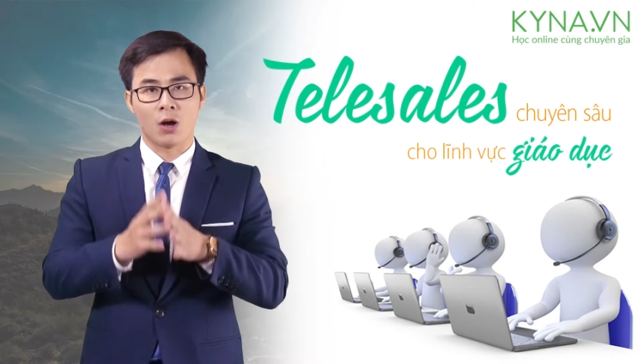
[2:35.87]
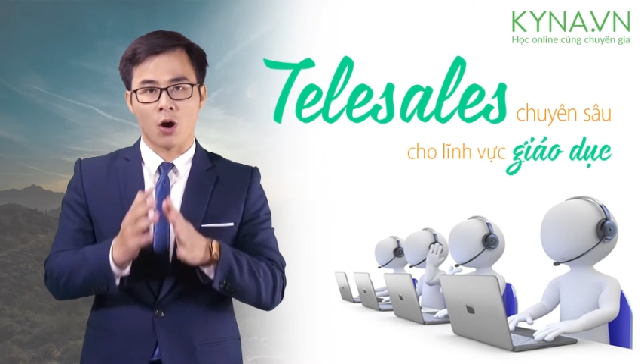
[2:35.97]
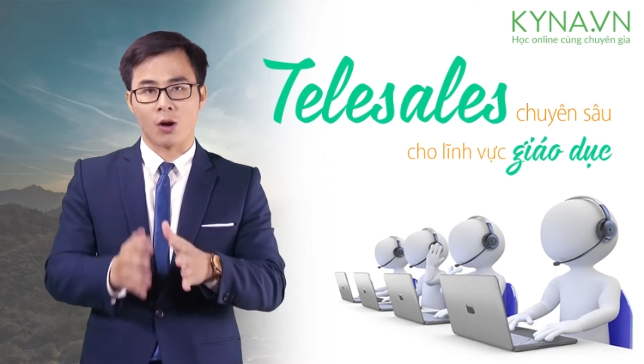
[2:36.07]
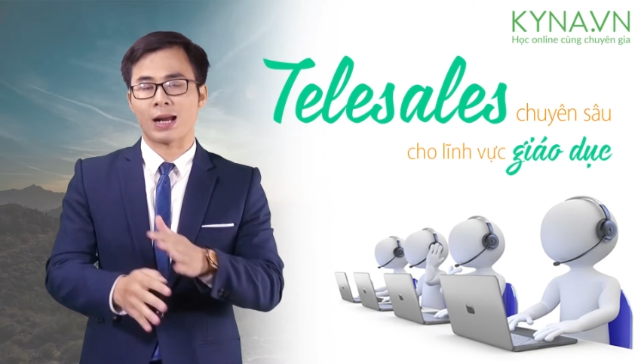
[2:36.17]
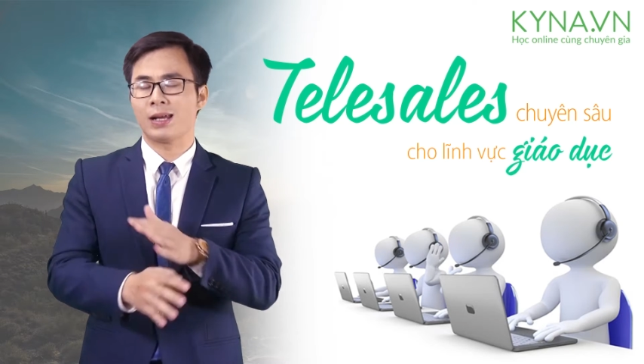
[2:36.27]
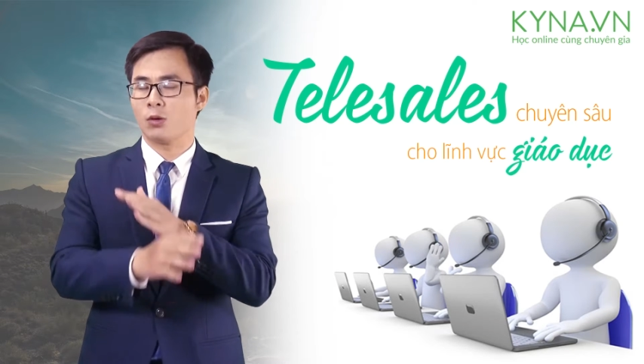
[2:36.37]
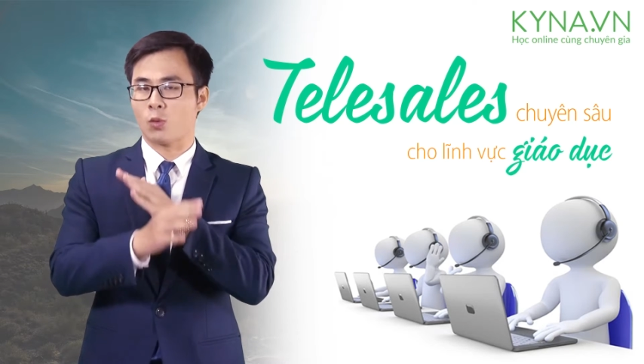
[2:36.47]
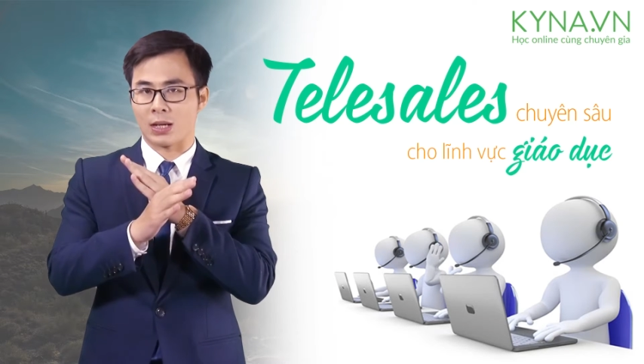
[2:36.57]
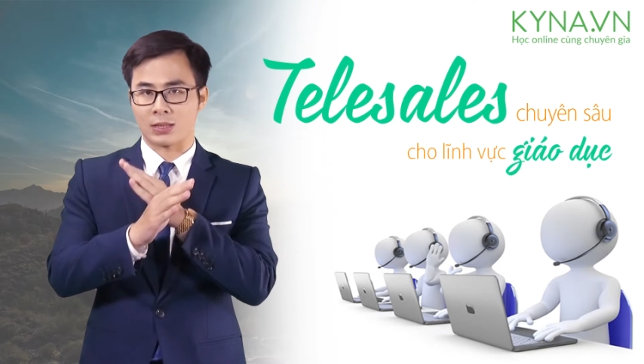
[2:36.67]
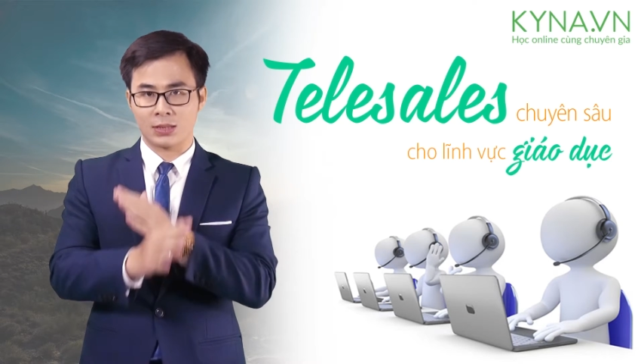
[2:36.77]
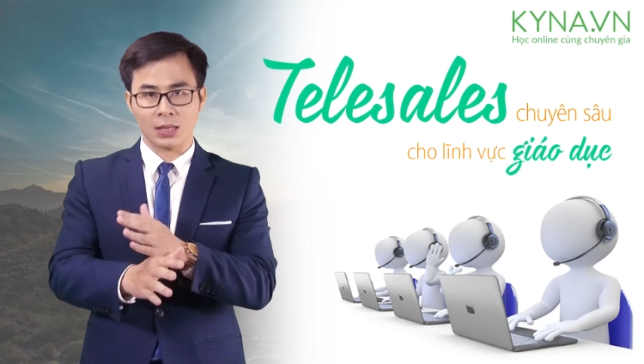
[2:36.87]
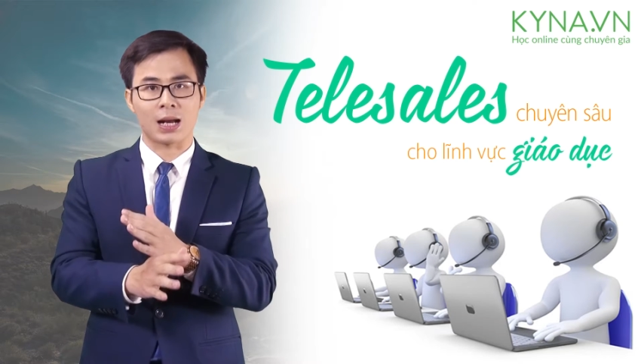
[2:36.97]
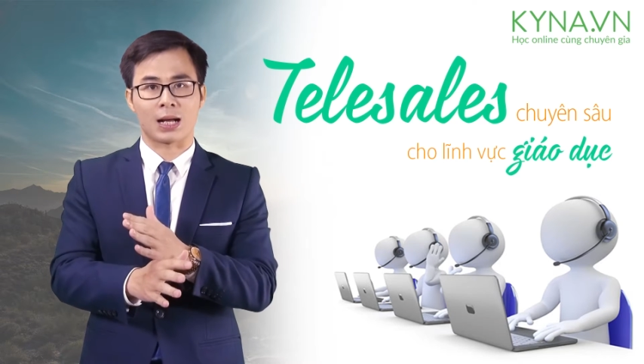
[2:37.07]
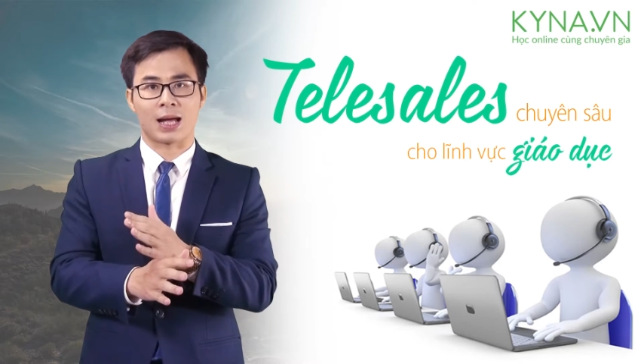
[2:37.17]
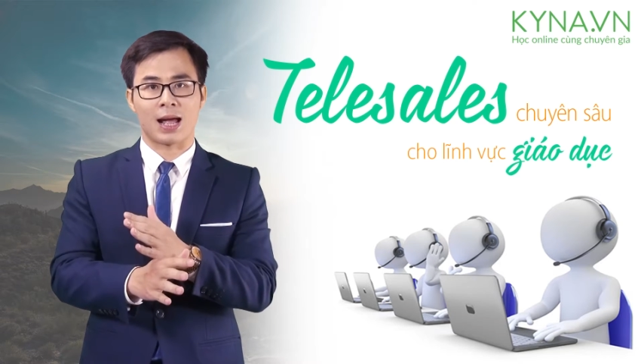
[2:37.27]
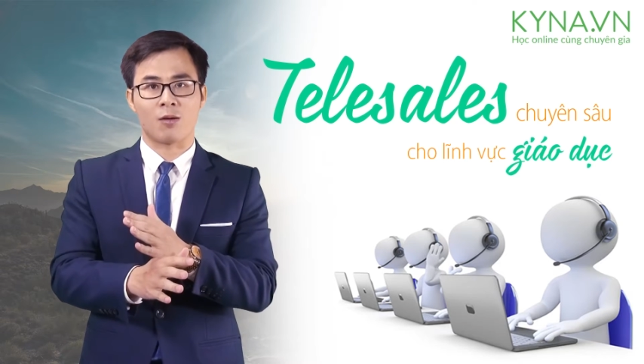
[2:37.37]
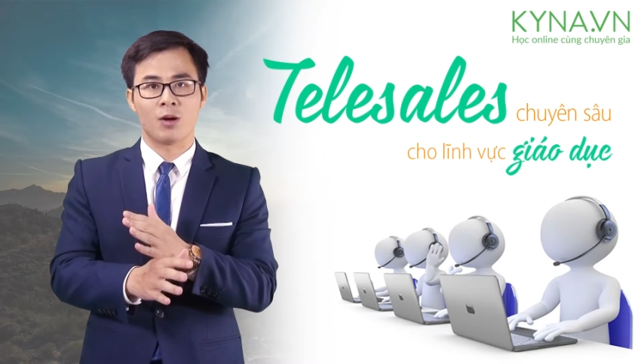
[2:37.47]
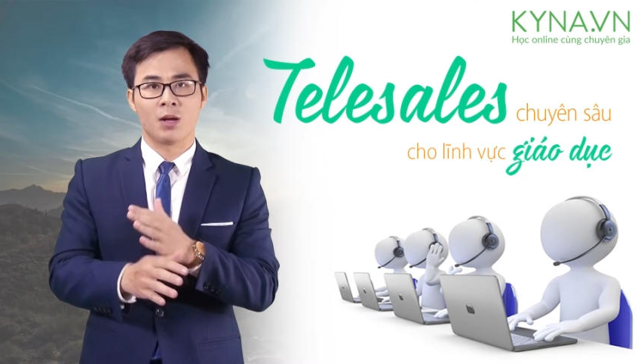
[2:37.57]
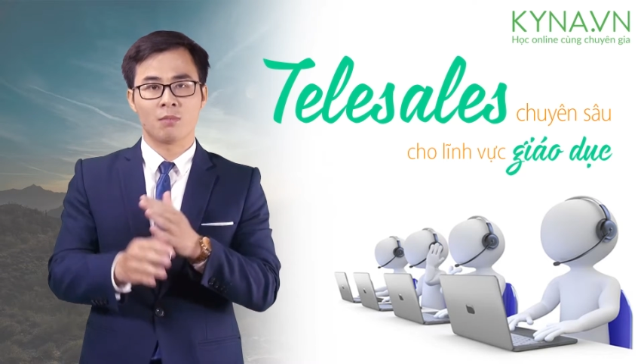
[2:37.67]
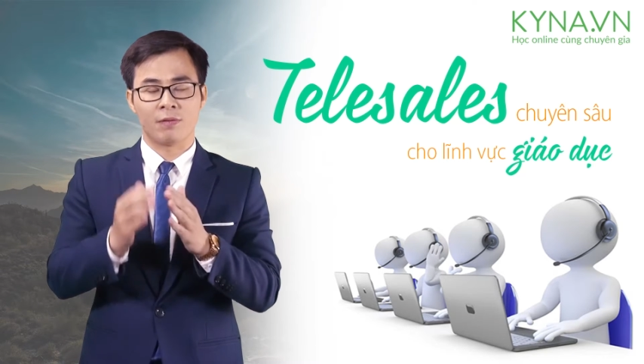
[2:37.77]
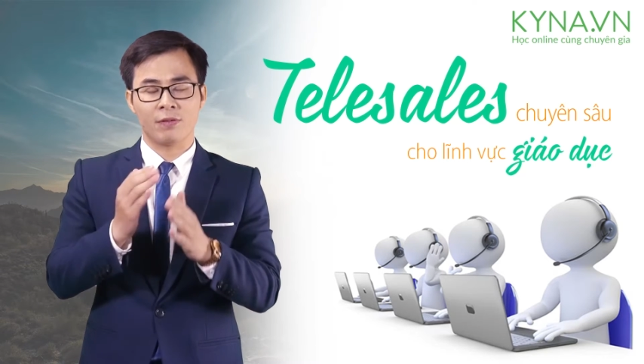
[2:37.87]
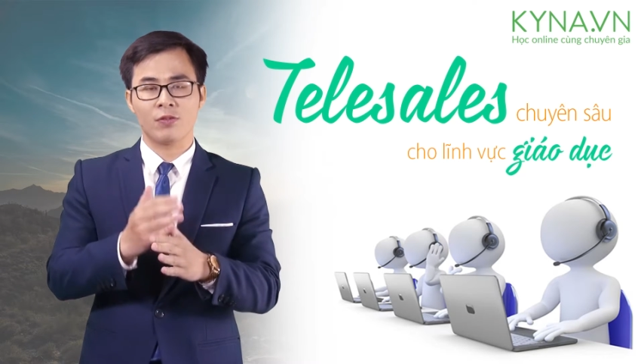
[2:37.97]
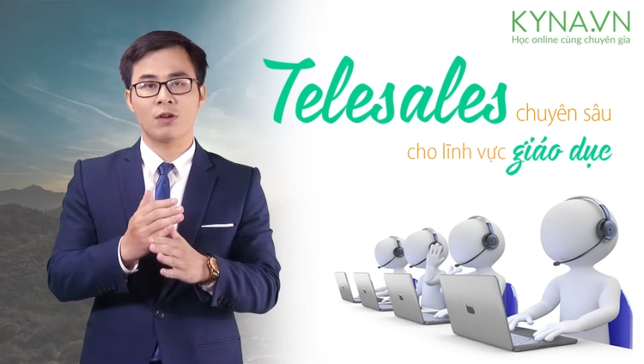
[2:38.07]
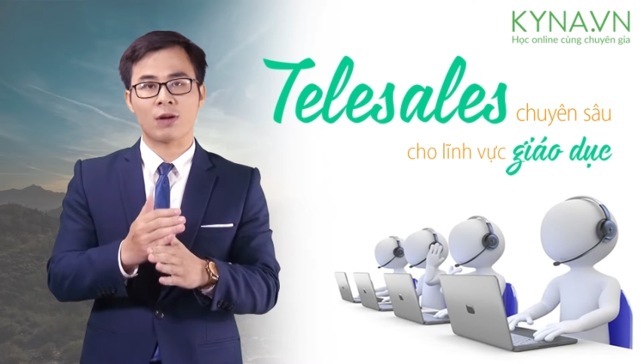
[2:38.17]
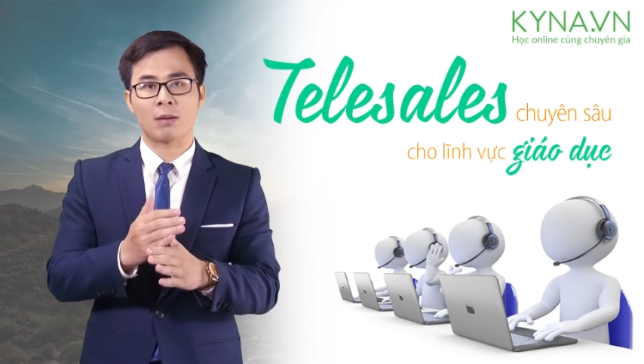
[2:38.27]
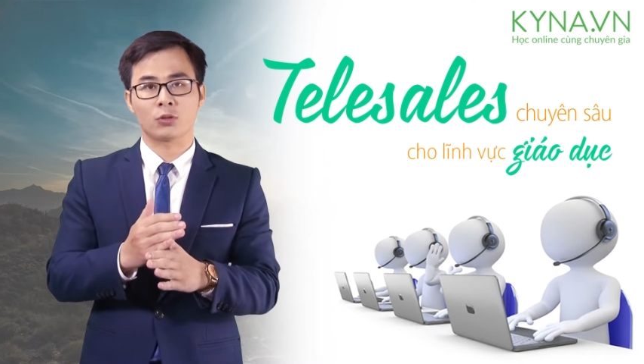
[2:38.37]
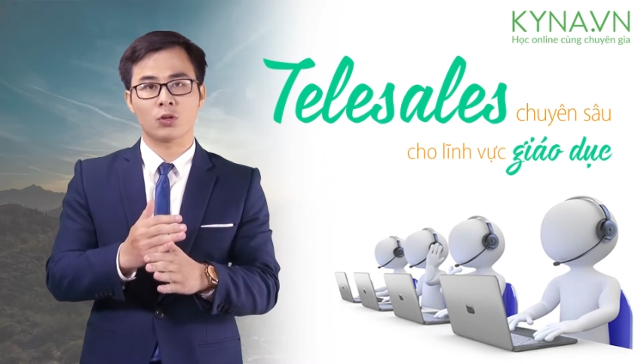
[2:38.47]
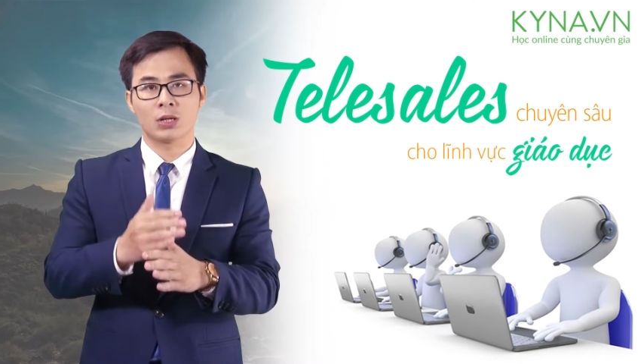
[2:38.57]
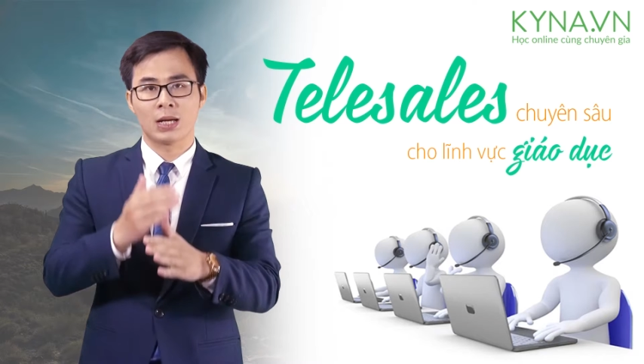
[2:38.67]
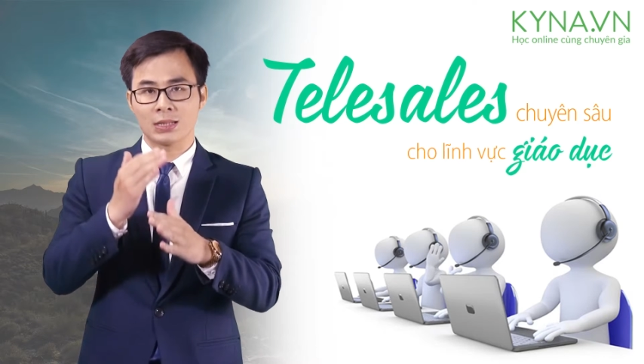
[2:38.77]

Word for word: họ đạt hiệu quả rất là cao bởi vì phương pháp của tôi